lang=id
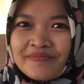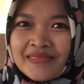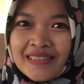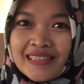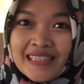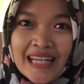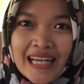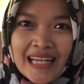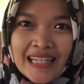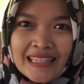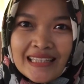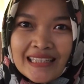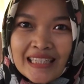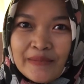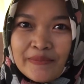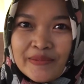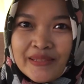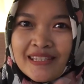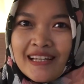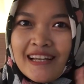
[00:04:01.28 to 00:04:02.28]
dan
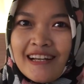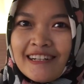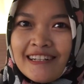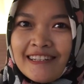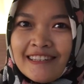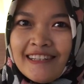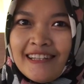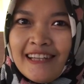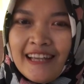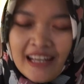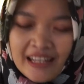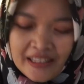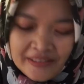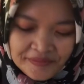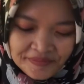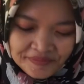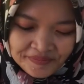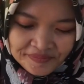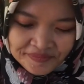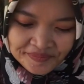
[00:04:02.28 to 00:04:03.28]
tips yang ketiga
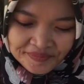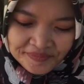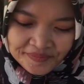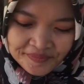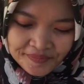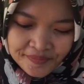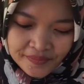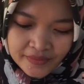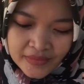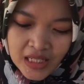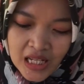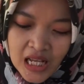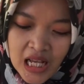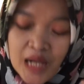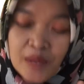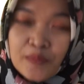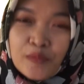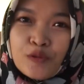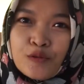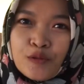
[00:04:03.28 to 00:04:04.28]

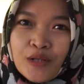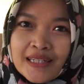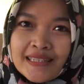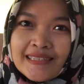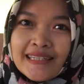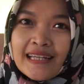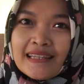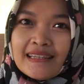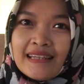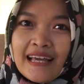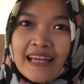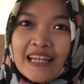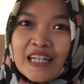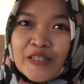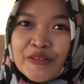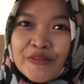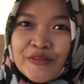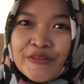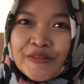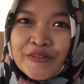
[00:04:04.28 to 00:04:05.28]
buat
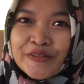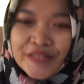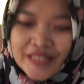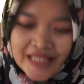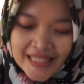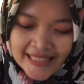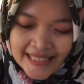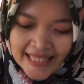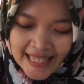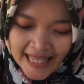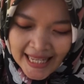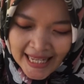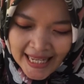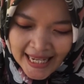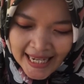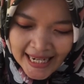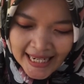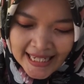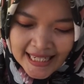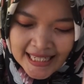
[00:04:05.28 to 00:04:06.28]
deadline lulus
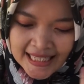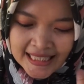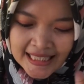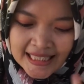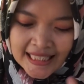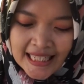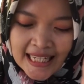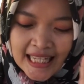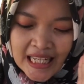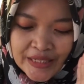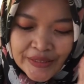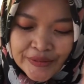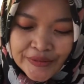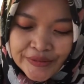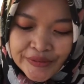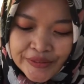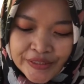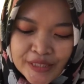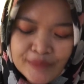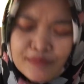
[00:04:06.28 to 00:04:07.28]
dan setelah
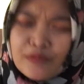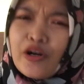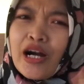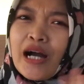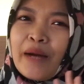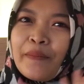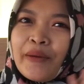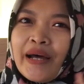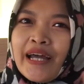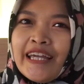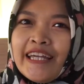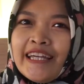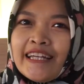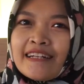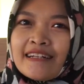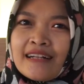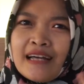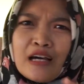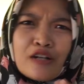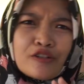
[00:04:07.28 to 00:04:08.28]
lulus mau
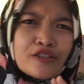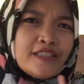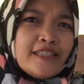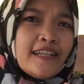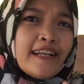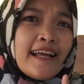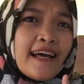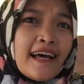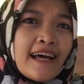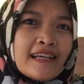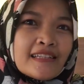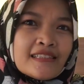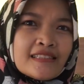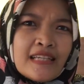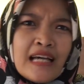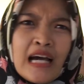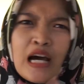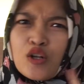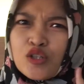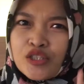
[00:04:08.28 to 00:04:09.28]
ngapain harus jelas
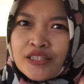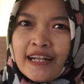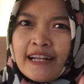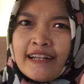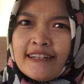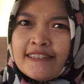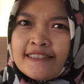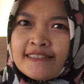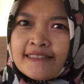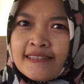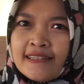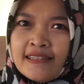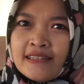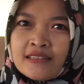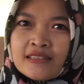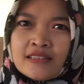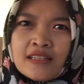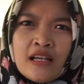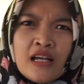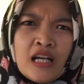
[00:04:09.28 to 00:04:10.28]
harus
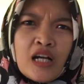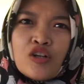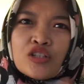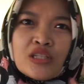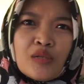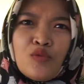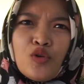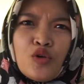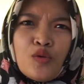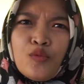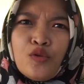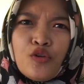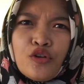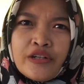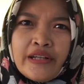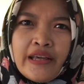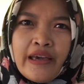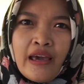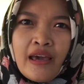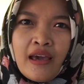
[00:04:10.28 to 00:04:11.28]
realistis nggak usah
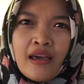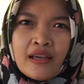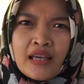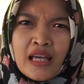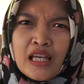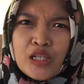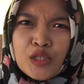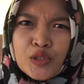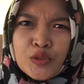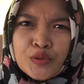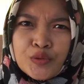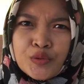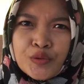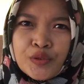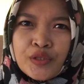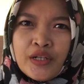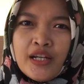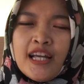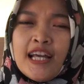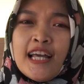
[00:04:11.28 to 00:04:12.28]
muluk-muluk deh kayak
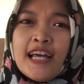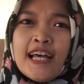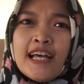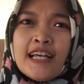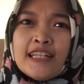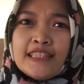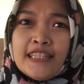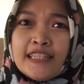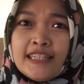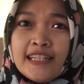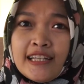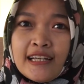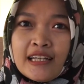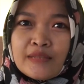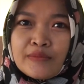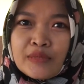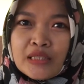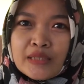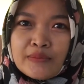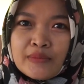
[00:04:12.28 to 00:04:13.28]
gitu jadi ya
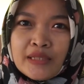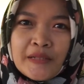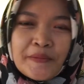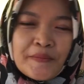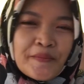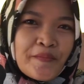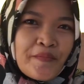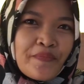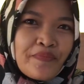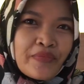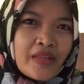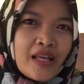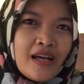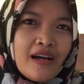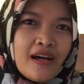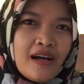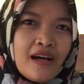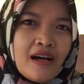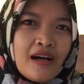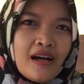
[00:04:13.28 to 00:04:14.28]
teman-teman
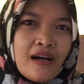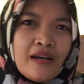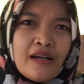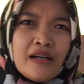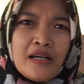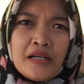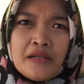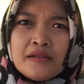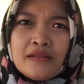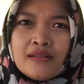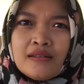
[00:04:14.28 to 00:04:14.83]
uh,